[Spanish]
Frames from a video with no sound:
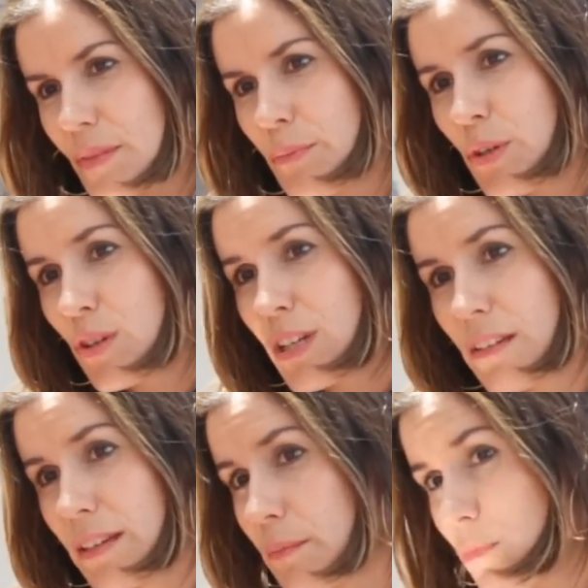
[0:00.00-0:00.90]
Por lo que
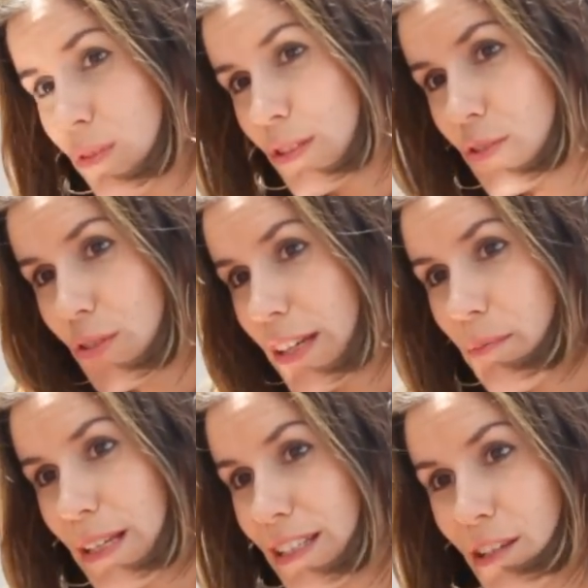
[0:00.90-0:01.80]
vemos, esto es
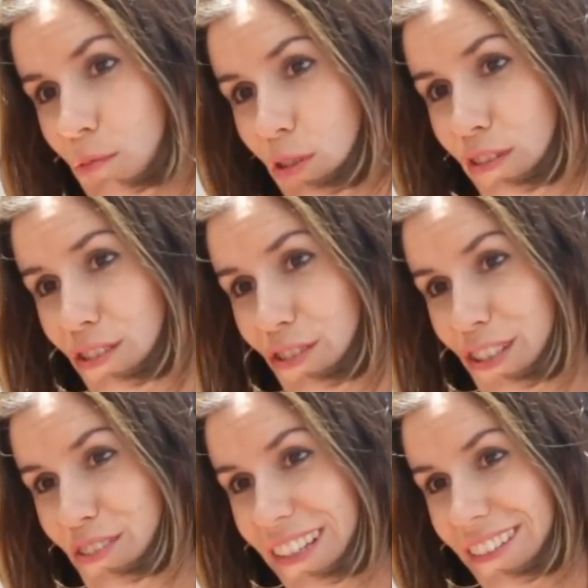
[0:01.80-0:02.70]
patrimonio
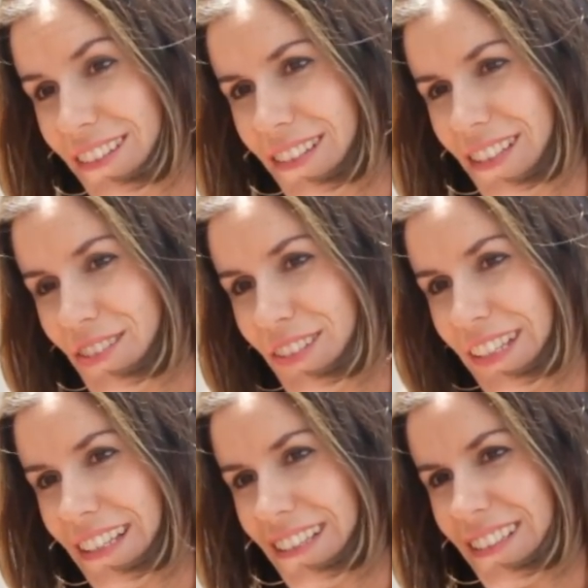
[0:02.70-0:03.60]
histórico-artístico
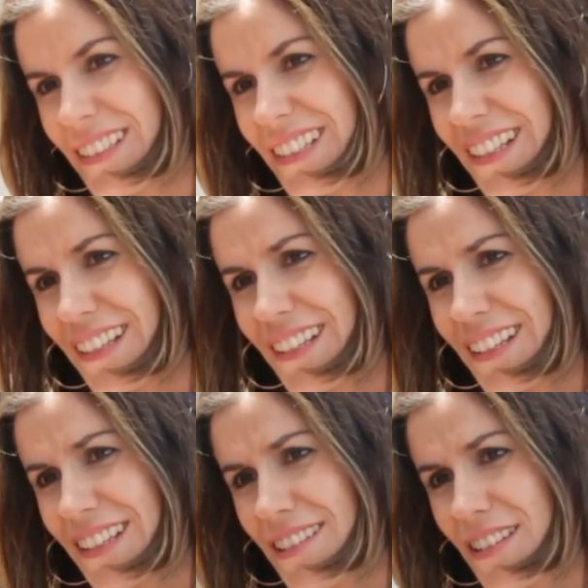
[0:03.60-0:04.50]
de, la isla de
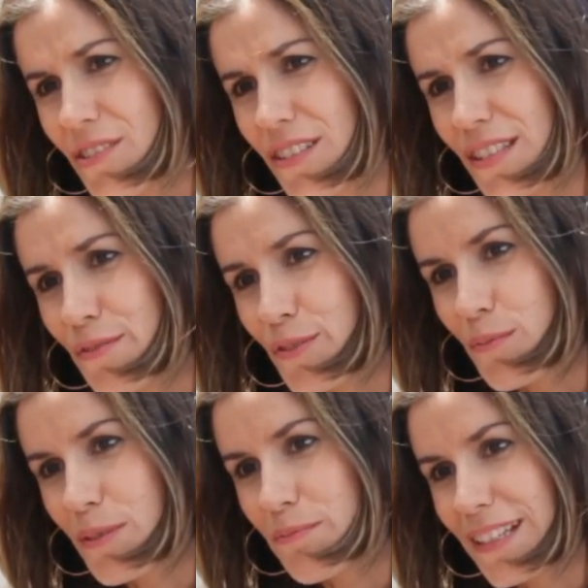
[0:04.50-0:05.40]
Lanzarote,
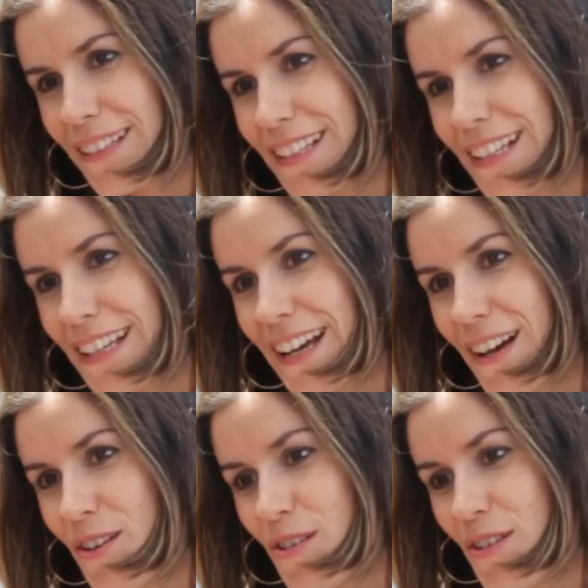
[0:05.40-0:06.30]
forma parte del
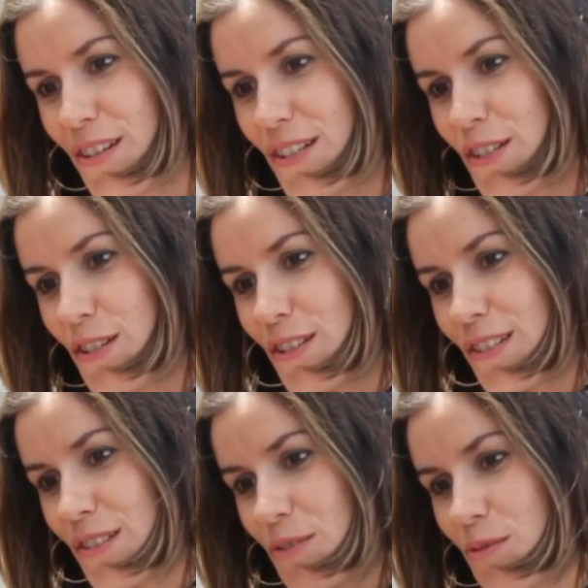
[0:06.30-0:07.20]
legado
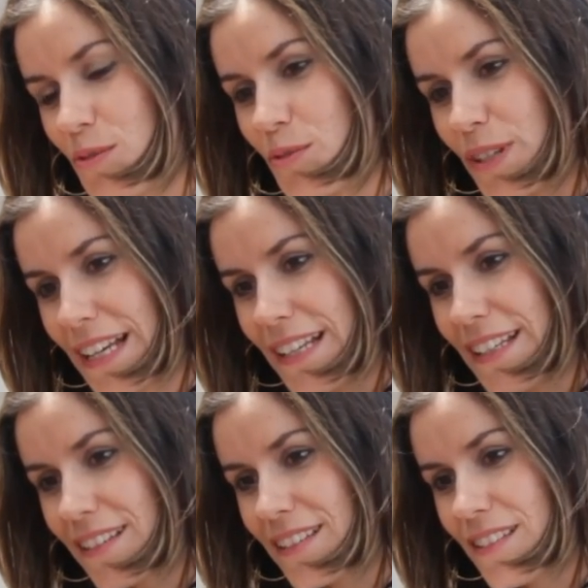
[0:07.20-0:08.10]
cultural y
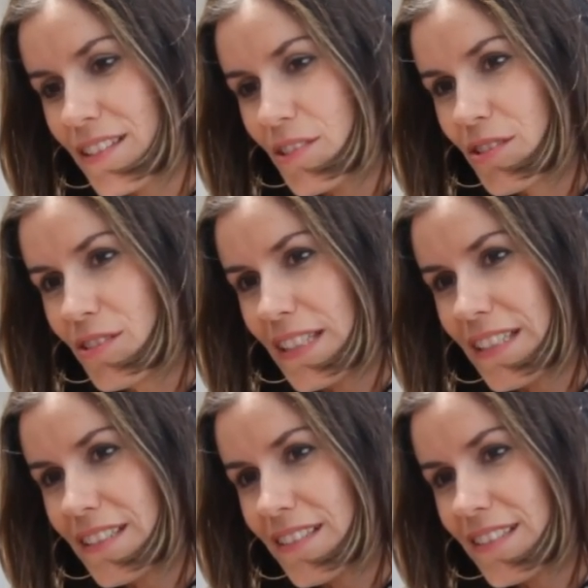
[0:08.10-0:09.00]
artístico
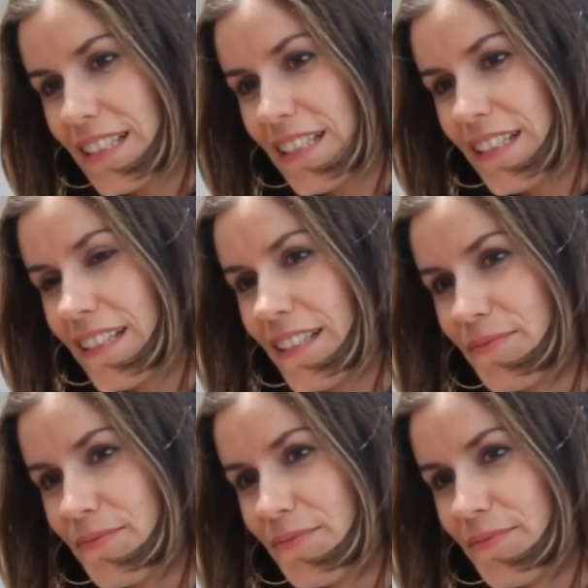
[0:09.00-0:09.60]
de la isla.